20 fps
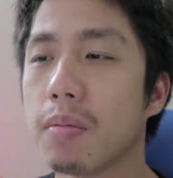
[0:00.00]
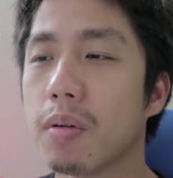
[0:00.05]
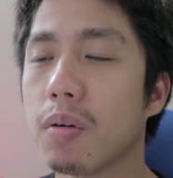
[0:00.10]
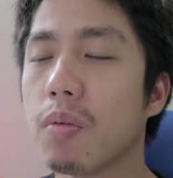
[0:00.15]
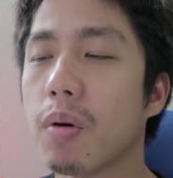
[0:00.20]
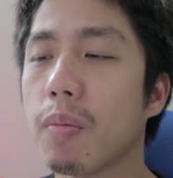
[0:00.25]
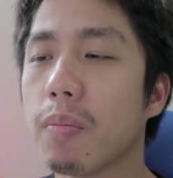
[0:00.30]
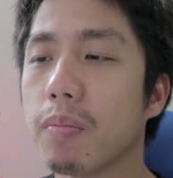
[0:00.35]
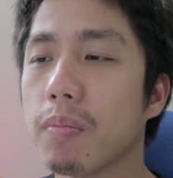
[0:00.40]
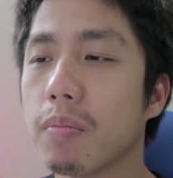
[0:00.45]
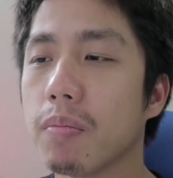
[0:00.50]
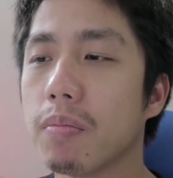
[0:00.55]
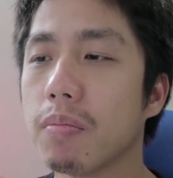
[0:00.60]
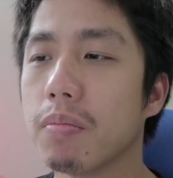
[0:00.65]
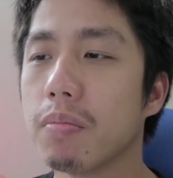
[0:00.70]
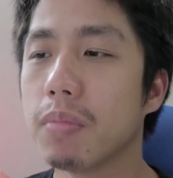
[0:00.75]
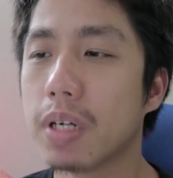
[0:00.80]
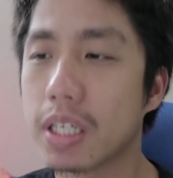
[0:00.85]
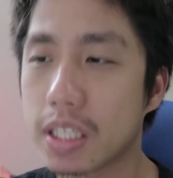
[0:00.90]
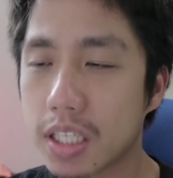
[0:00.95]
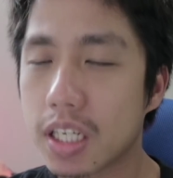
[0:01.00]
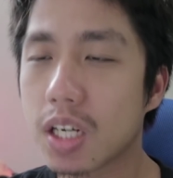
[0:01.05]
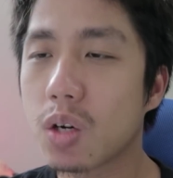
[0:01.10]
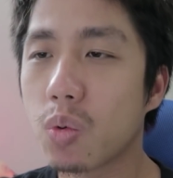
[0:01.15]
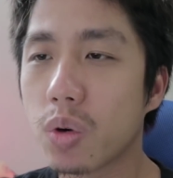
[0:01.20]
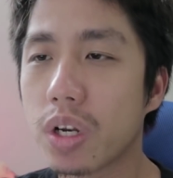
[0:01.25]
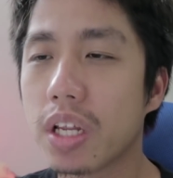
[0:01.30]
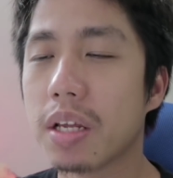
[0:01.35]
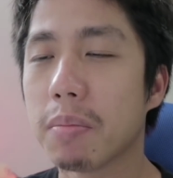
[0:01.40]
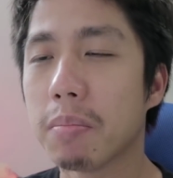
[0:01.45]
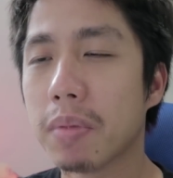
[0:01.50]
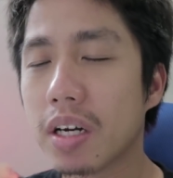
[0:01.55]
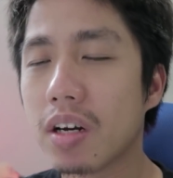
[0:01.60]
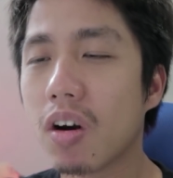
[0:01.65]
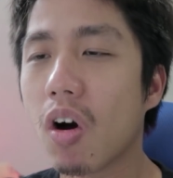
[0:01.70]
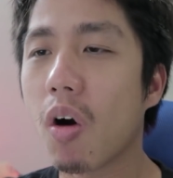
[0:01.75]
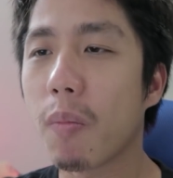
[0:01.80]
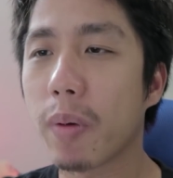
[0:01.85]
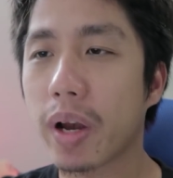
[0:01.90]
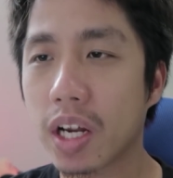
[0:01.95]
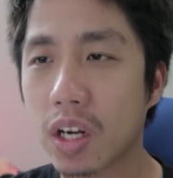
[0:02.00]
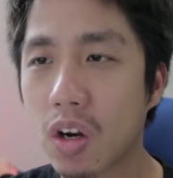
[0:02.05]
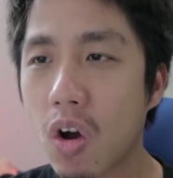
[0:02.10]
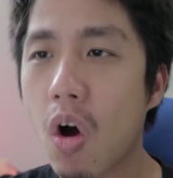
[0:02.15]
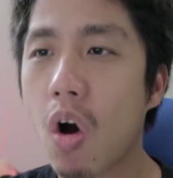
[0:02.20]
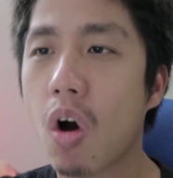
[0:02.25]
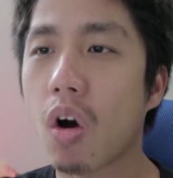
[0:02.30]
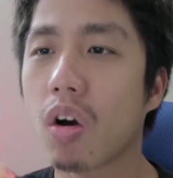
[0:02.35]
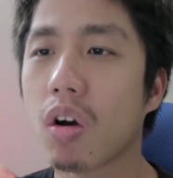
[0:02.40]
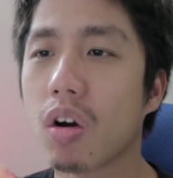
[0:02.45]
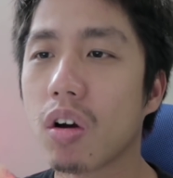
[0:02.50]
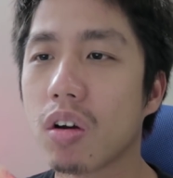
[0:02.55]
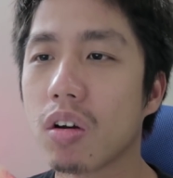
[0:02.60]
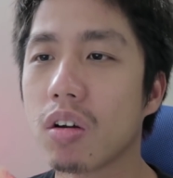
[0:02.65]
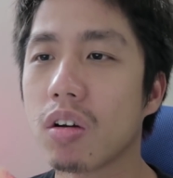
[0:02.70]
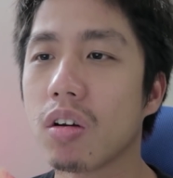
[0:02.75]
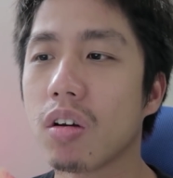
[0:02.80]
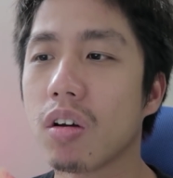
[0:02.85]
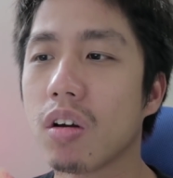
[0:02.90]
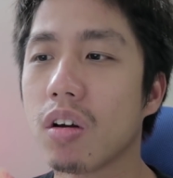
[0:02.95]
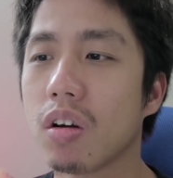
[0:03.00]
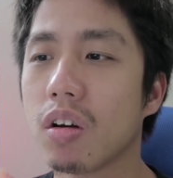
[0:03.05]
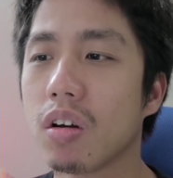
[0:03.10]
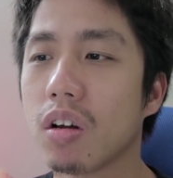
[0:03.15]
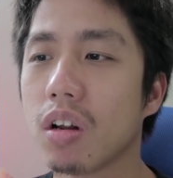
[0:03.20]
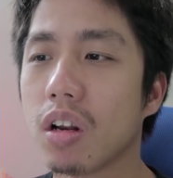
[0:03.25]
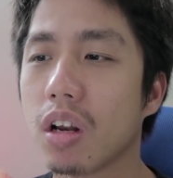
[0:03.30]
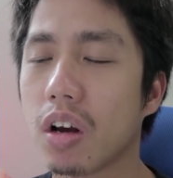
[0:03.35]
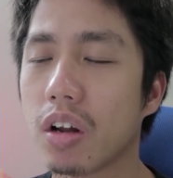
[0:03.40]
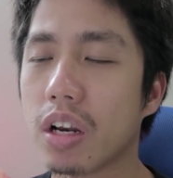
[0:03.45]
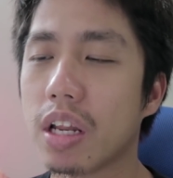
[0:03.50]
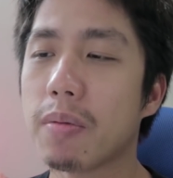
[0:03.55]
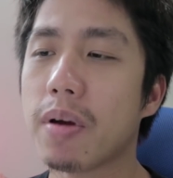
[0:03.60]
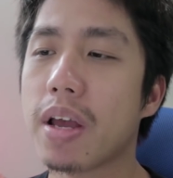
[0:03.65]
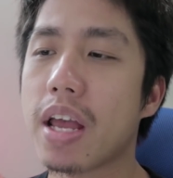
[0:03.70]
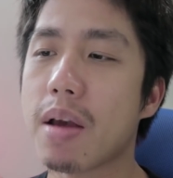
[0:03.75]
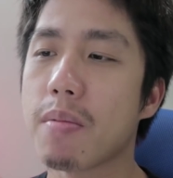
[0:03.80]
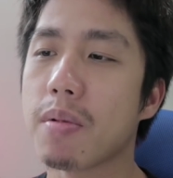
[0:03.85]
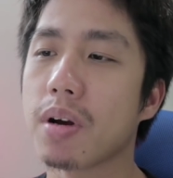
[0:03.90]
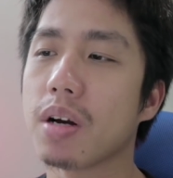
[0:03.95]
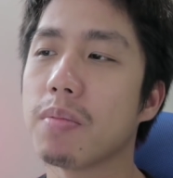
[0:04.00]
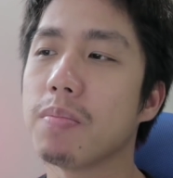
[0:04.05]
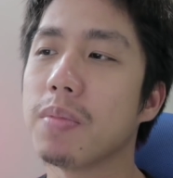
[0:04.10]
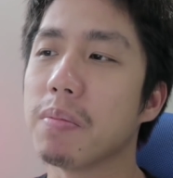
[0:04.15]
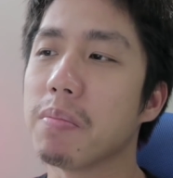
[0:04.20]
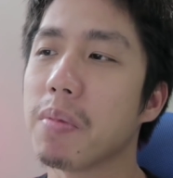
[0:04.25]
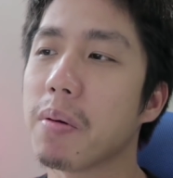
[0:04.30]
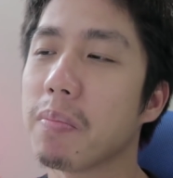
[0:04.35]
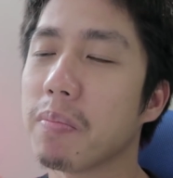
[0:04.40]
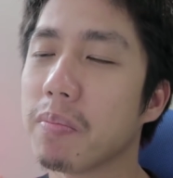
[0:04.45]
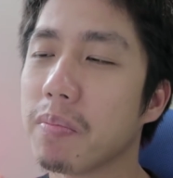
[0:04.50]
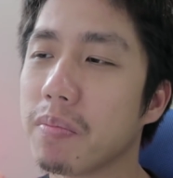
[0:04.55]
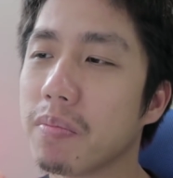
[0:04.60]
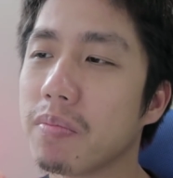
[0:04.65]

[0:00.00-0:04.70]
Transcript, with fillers: ก็บอกมึงเชื่อกูดีมึงออกไปข้างนอกคราวนี้พระเอกมันก็เหมือนแบบ